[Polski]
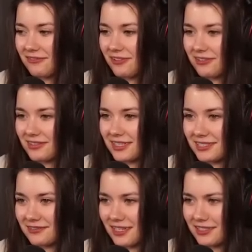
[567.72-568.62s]
w ogóle
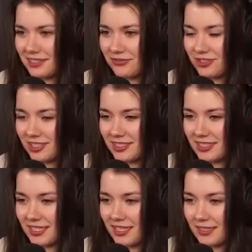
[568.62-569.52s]
są jacyś
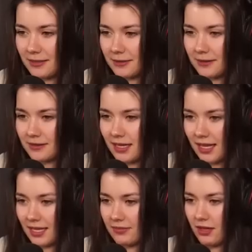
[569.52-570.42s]
wszyscy...
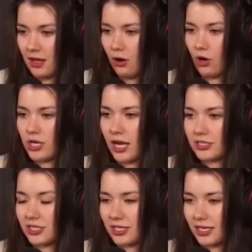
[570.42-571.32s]
Ten! O ja
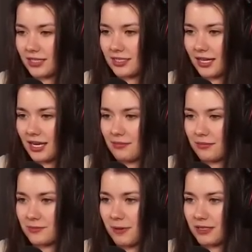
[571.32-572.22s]
cię kręcę, ale
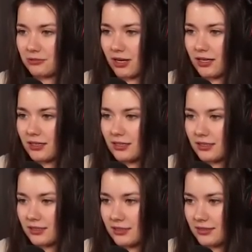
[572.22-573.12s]
bym spadła
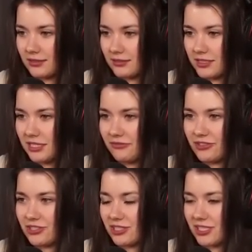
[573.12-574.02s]
nie
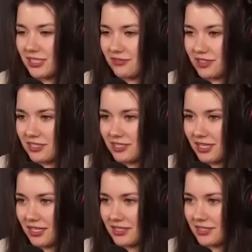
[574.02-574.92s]
wyżyci, w sensie
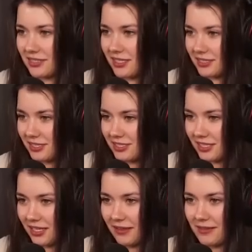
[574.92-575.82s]
tak
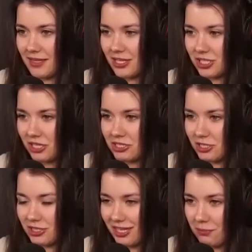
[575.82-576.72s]
jesteście
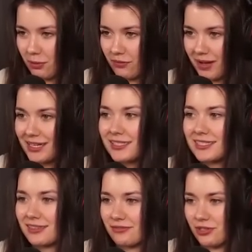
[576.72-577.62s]
niegrzeczni, że tak powiem,
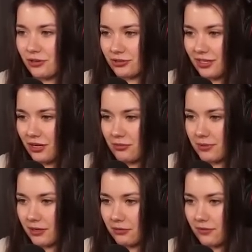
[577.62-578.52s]
agresywni. O, tego mi
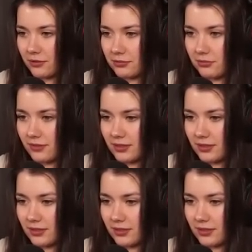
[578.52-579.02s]
brakowało słowa. Ej,